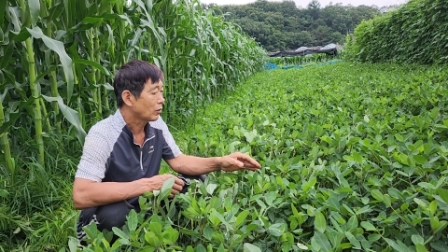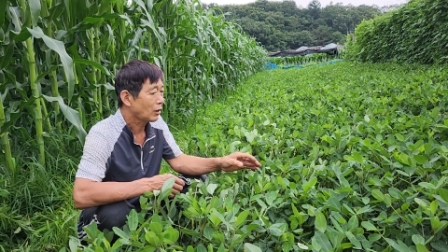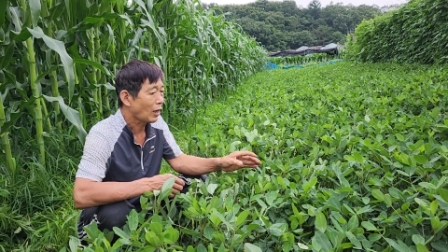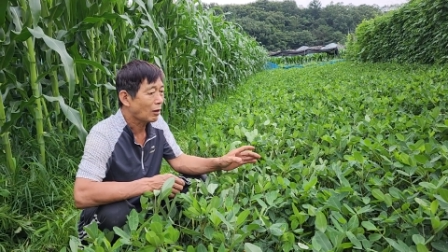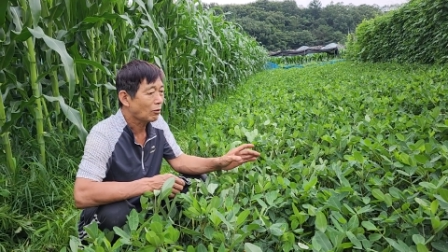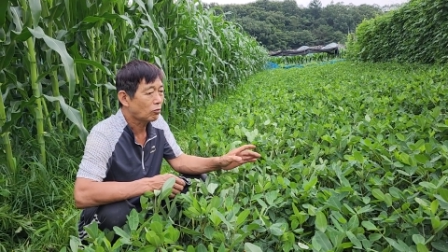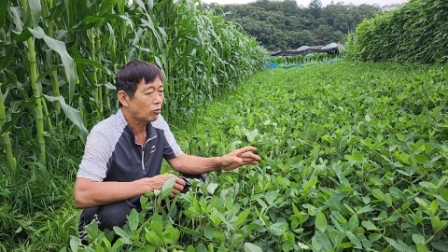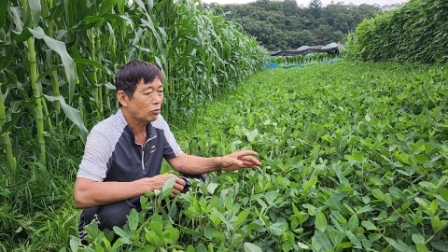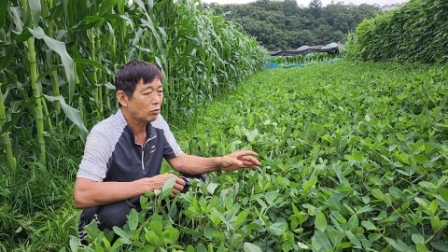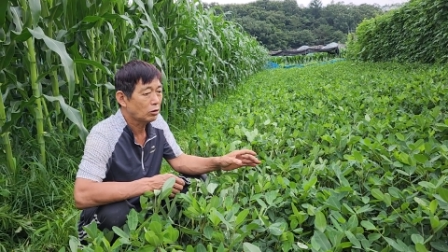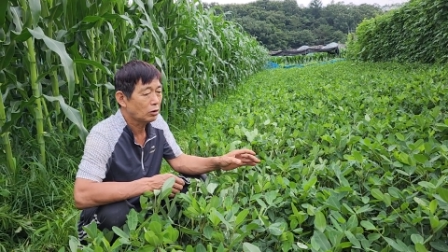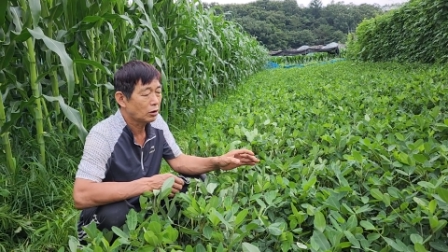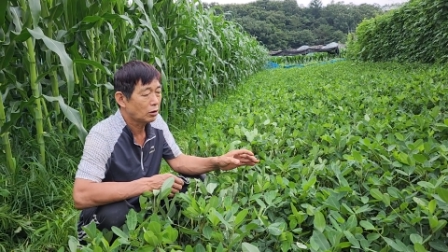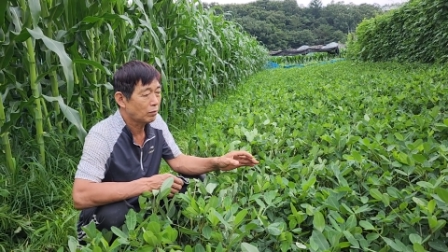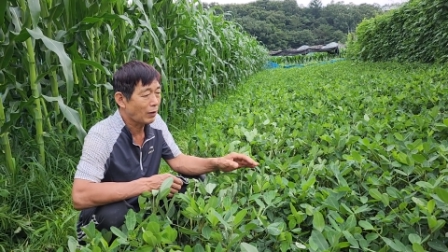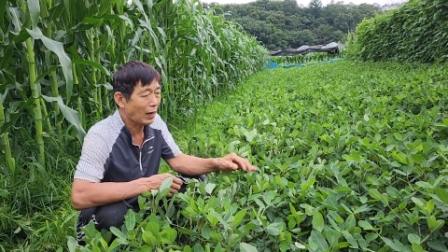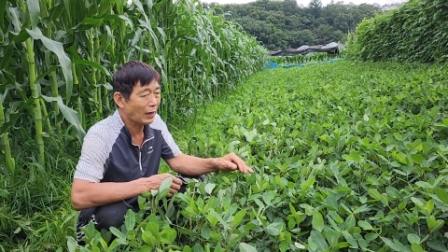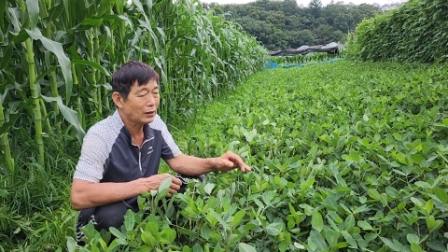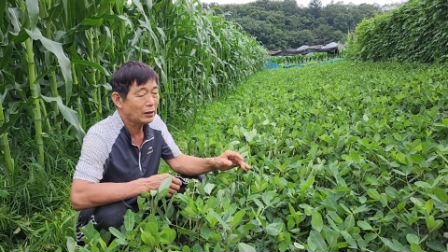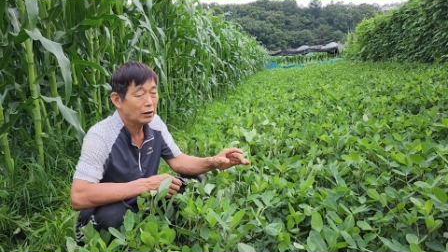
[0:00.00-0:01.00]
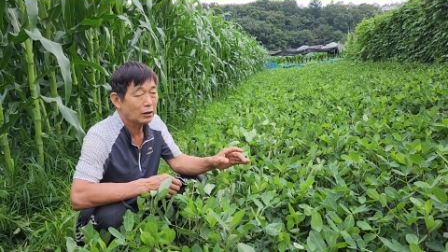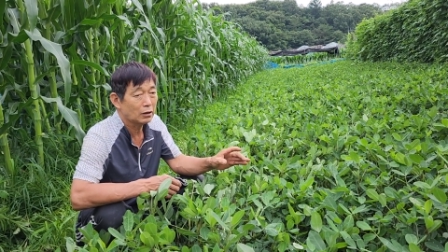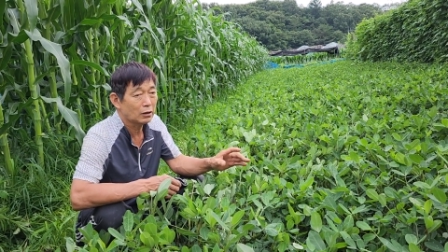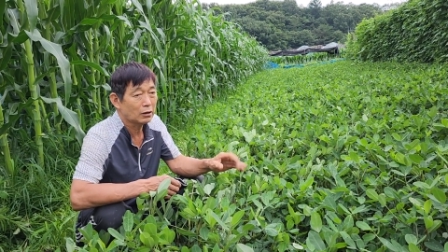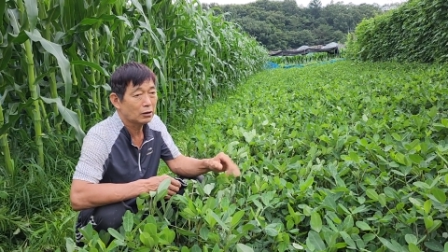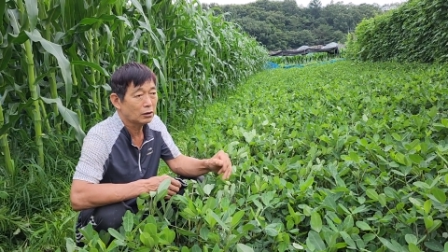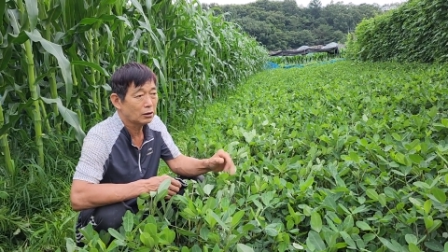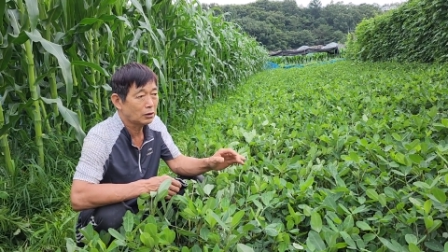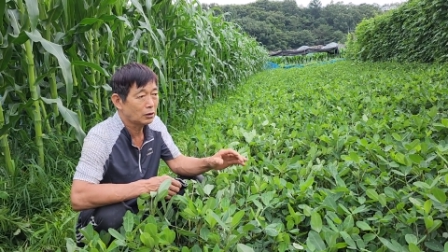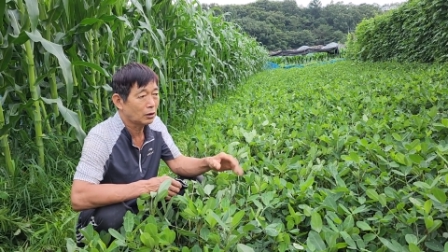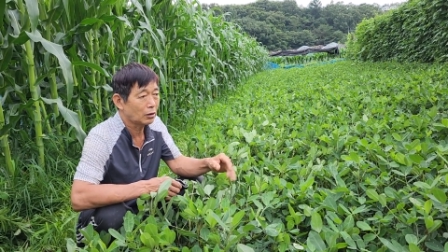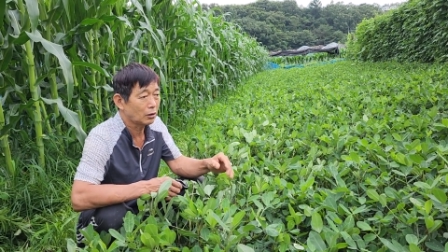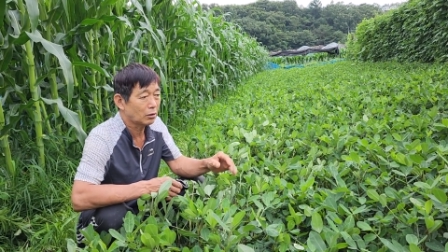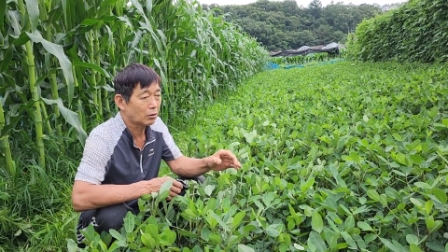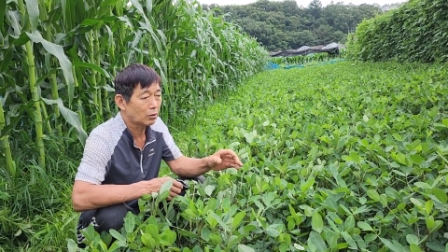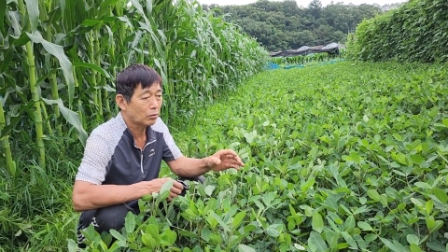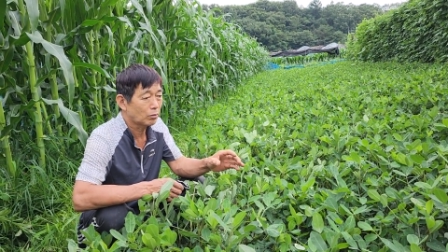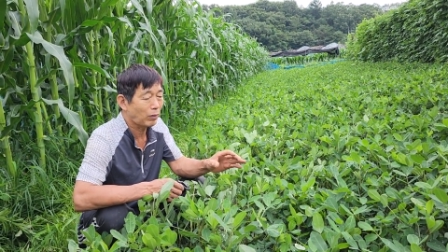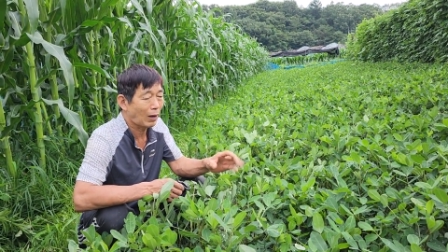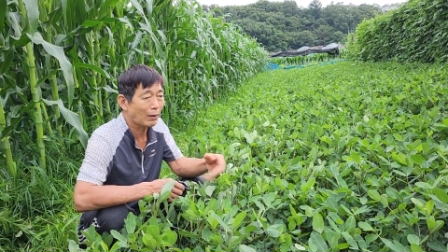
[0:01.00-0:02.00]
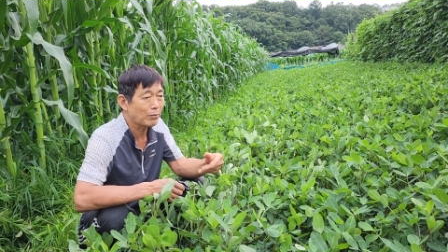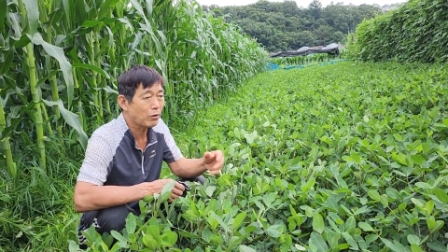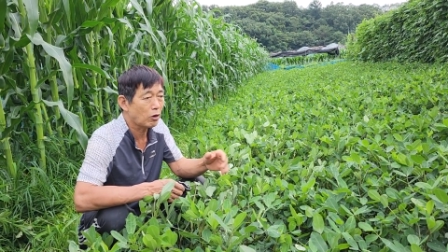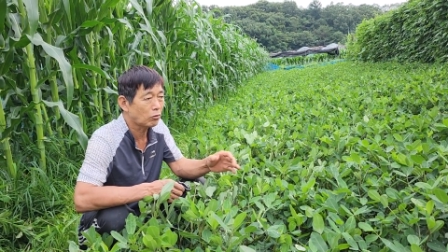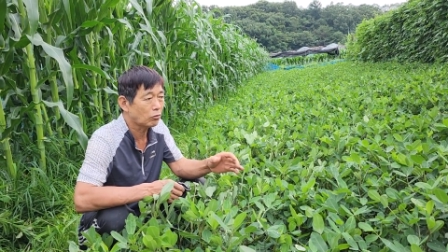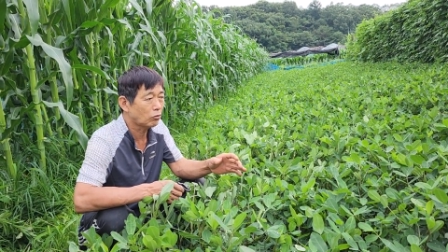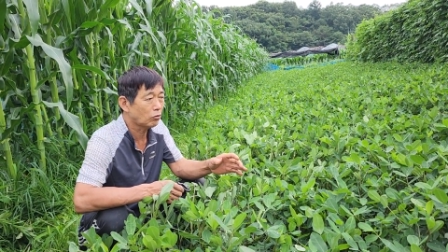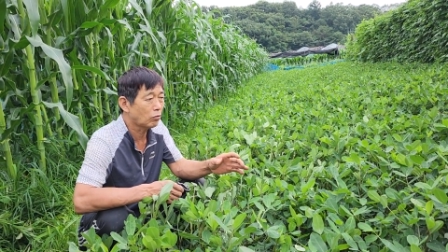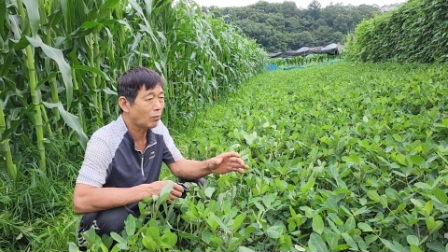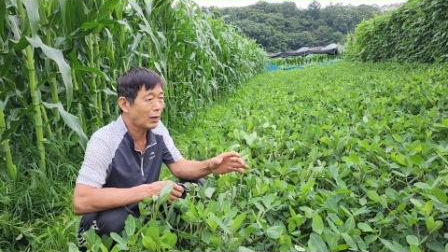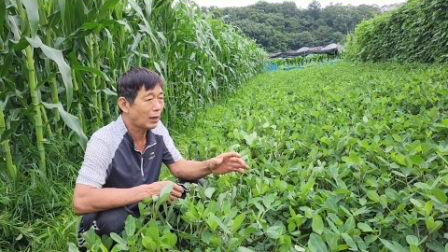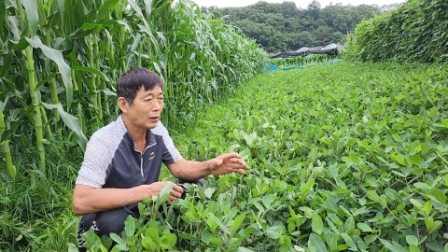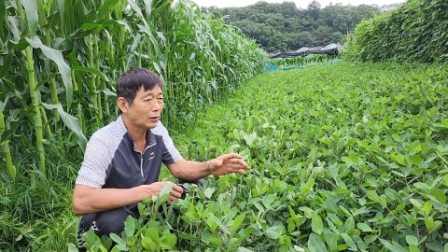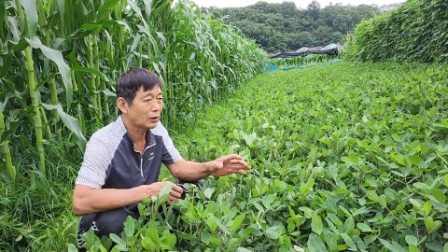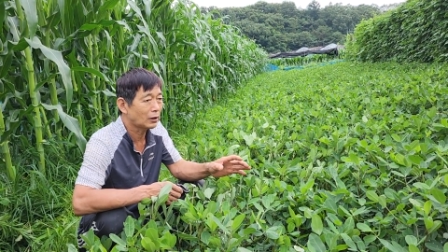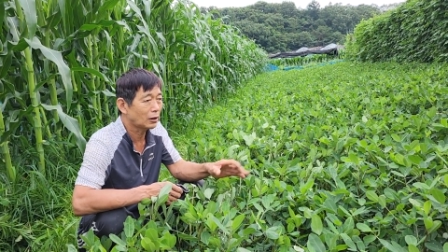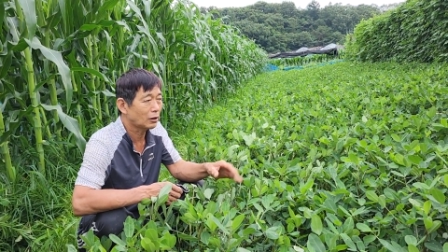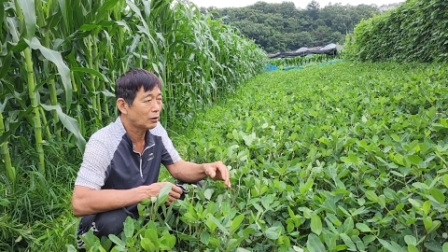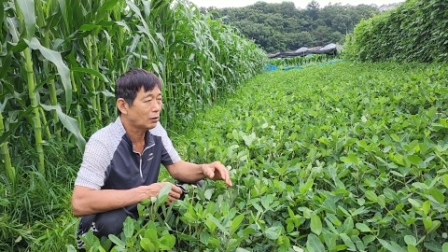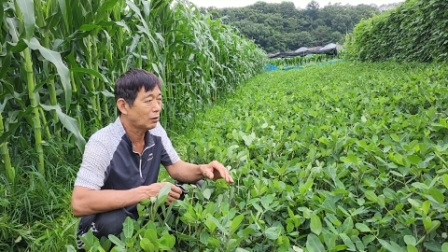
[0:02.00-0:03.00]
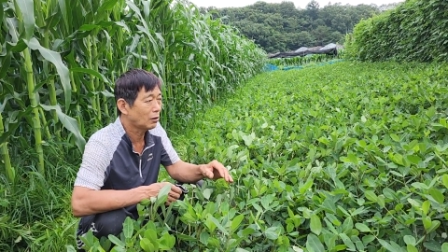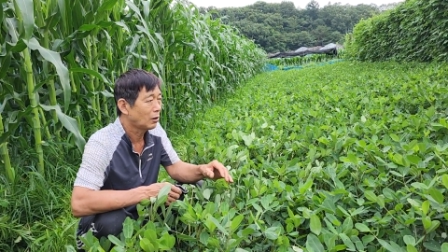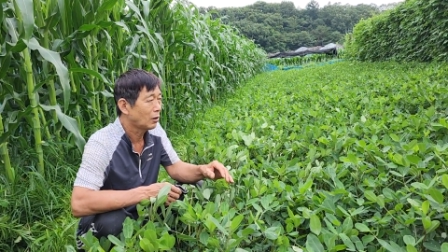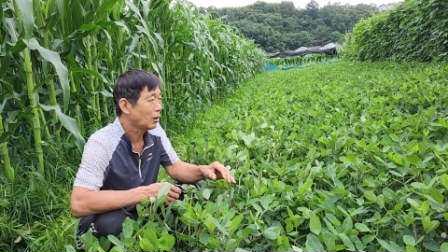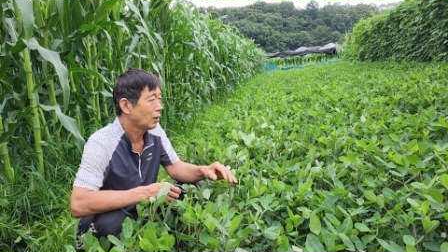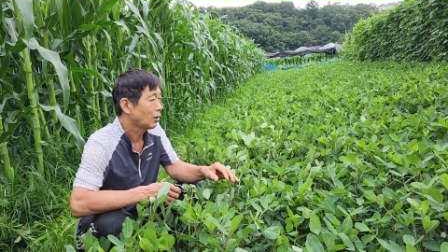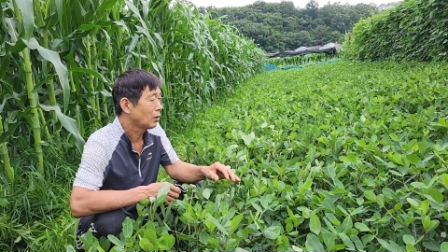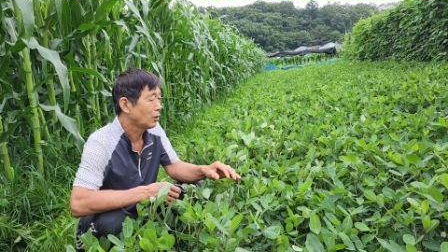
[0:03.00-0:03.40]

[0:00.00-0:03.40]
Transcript: 땅콩 이제 많이 이제 파먹고 막 그렇게 해서